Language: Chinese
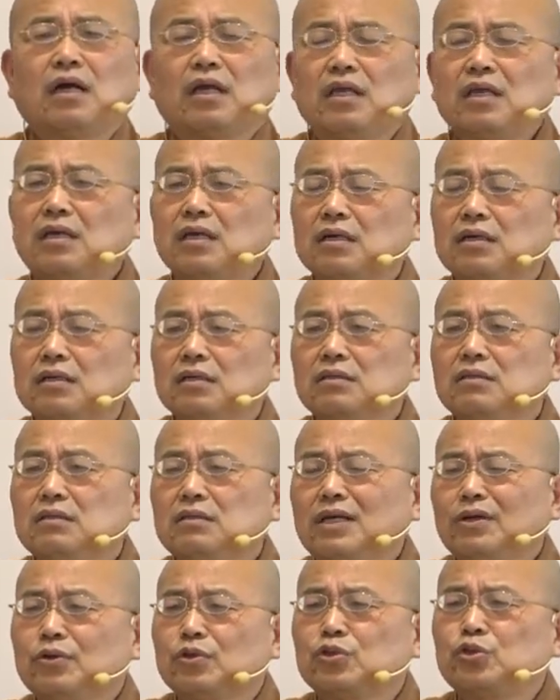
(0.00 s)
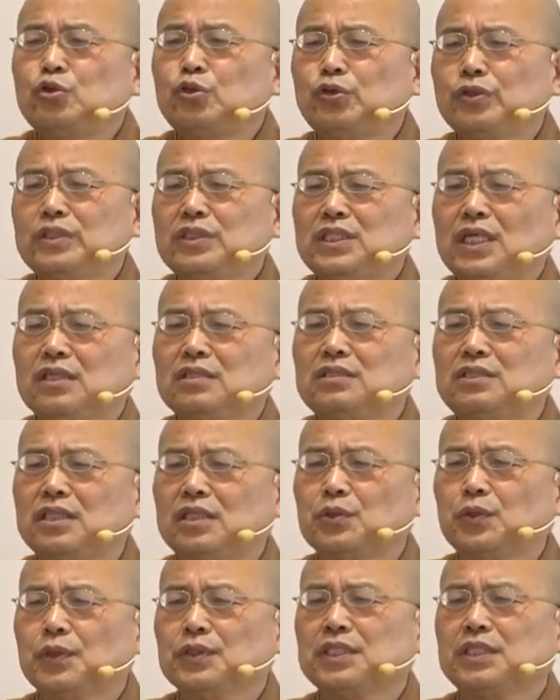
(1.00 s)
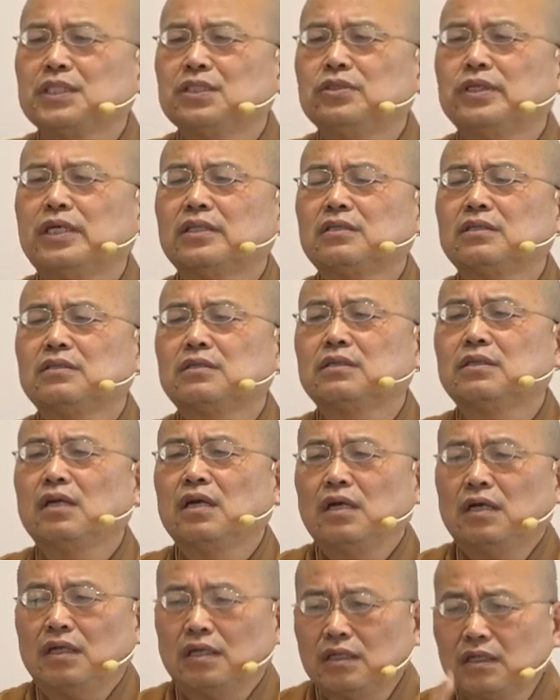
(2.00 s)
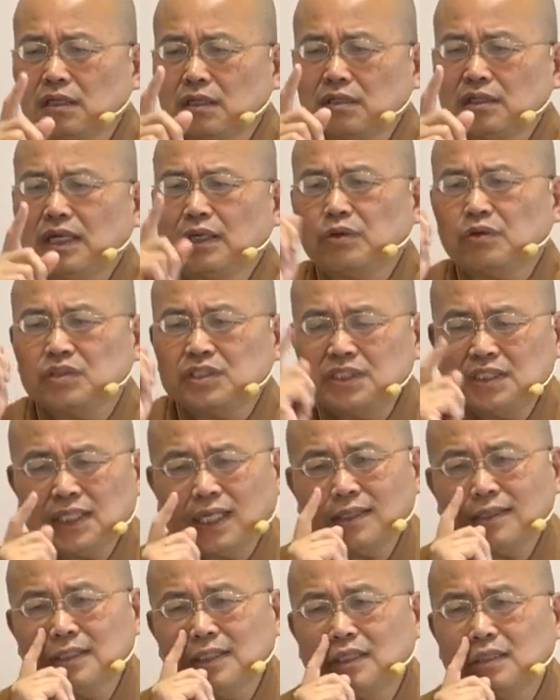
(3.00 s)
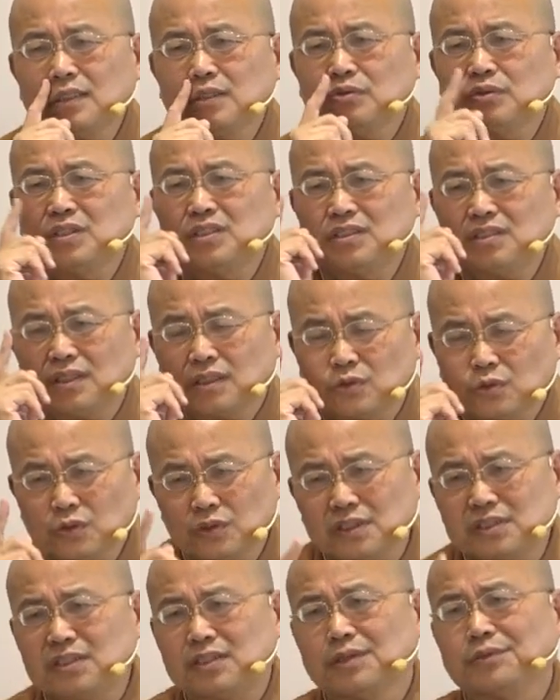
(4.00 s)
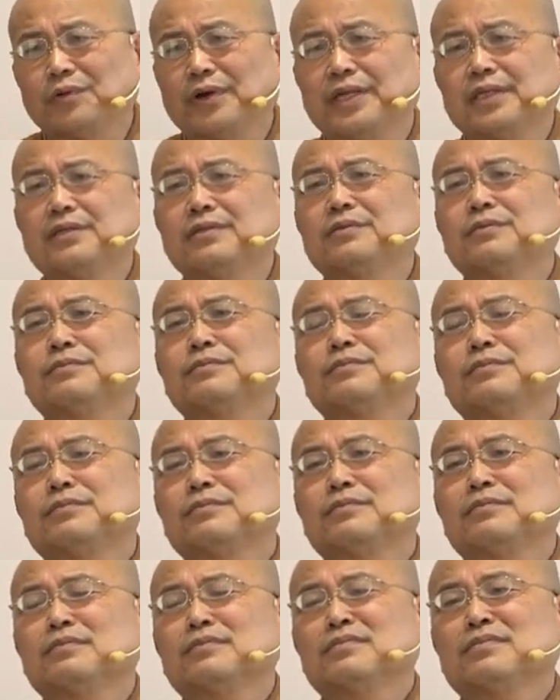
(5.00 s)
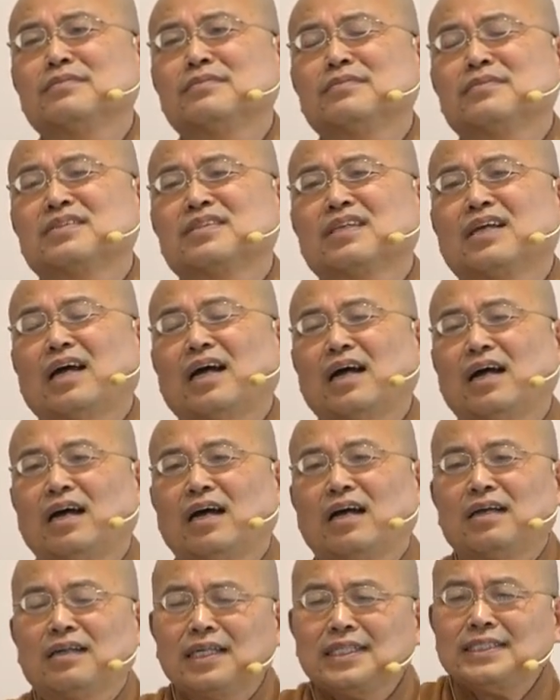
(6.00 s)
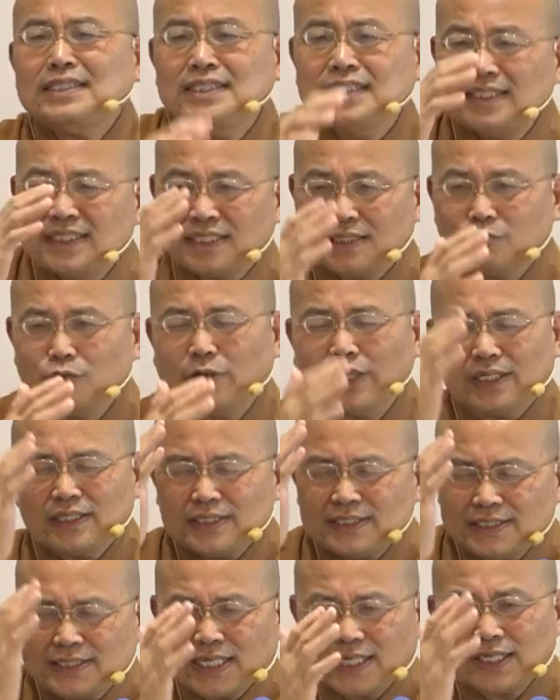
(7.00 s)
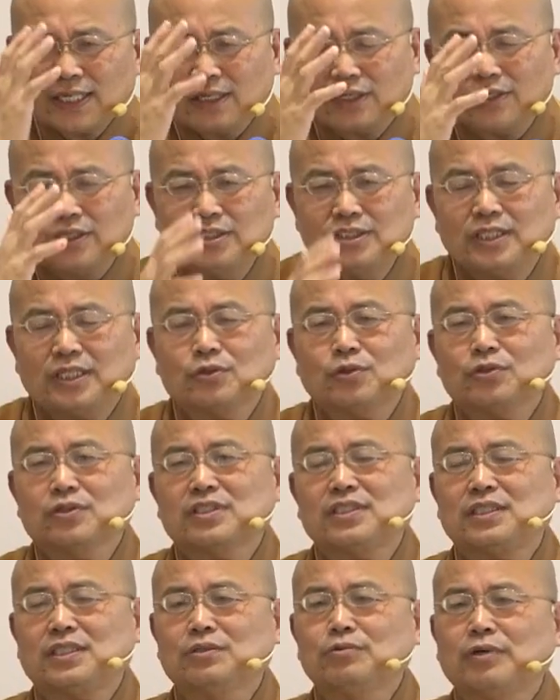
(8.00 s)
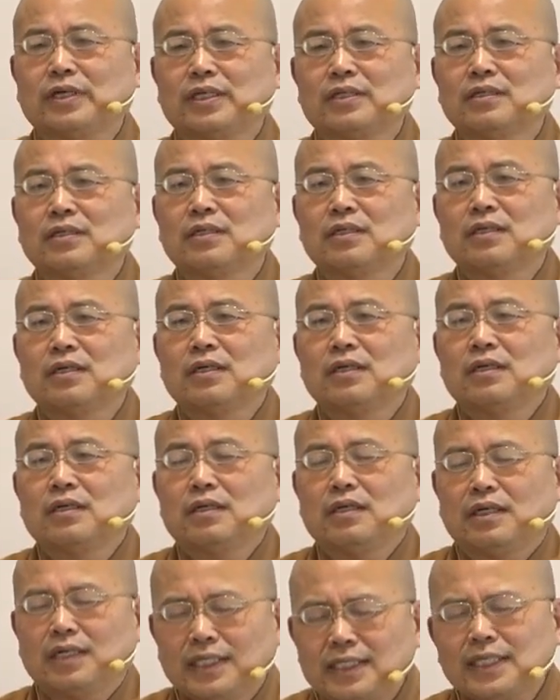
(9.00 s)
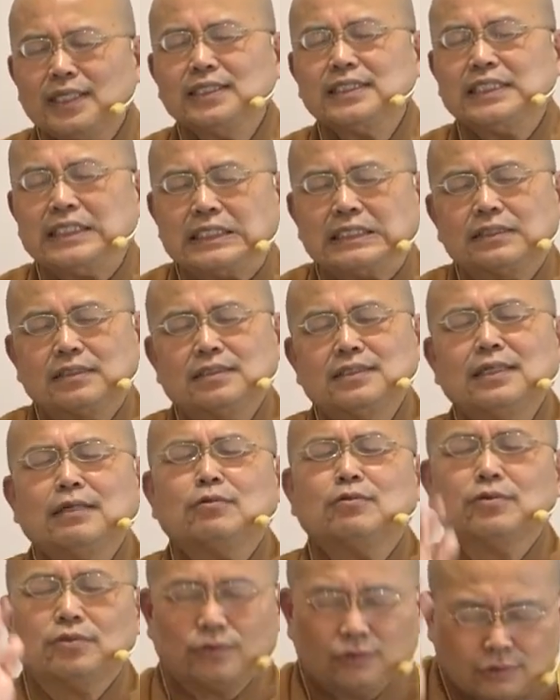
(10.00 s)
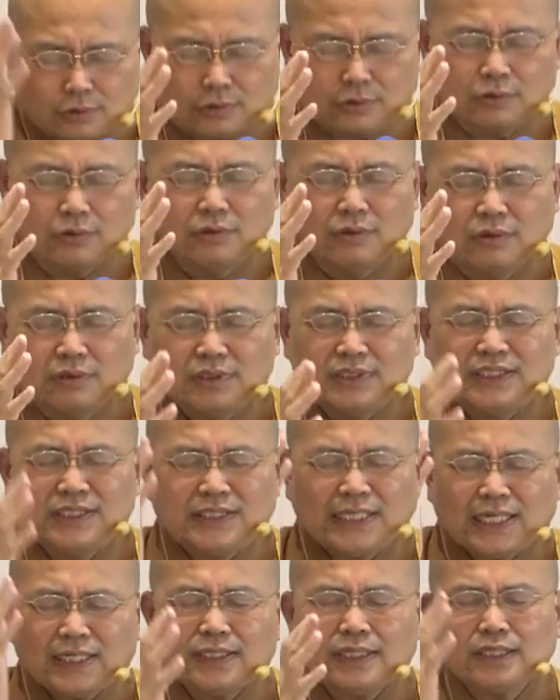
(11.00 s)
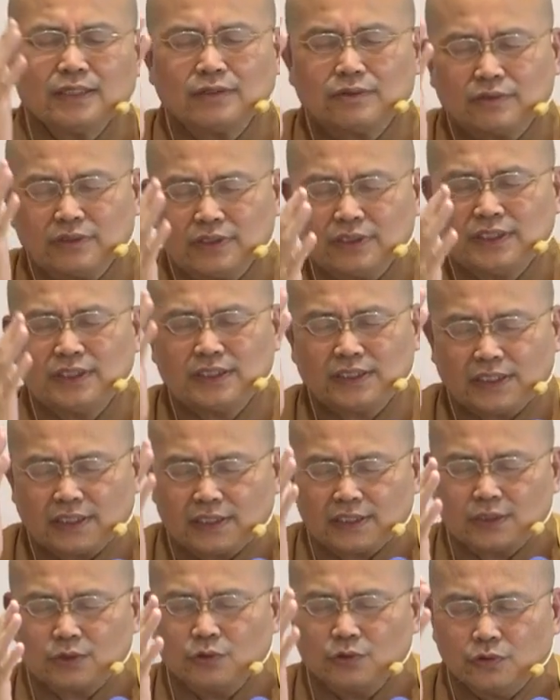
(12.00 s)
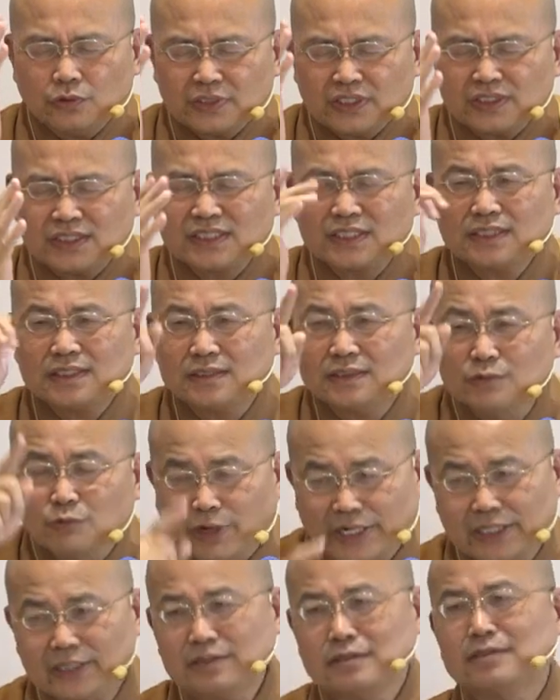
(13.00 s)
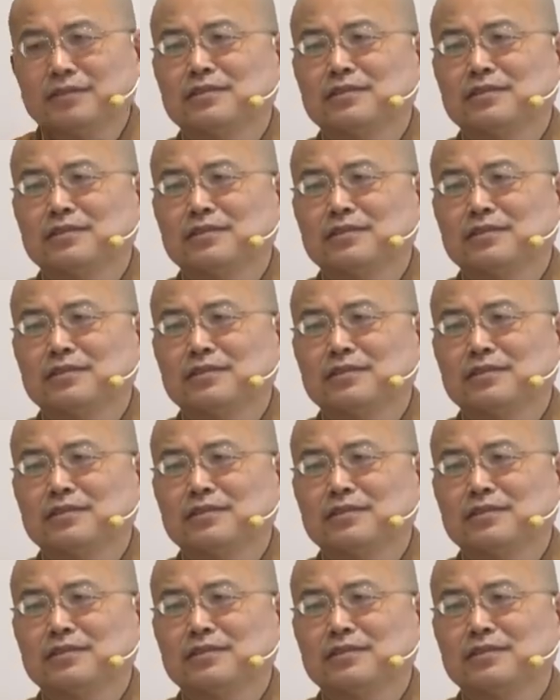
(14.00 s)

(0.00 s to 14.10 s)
一个要有趋向解脱的意愿，一个要有相应于解脱的行为。啊，那行为相应于解脱的行为。一定是要有相应于解脱的思维，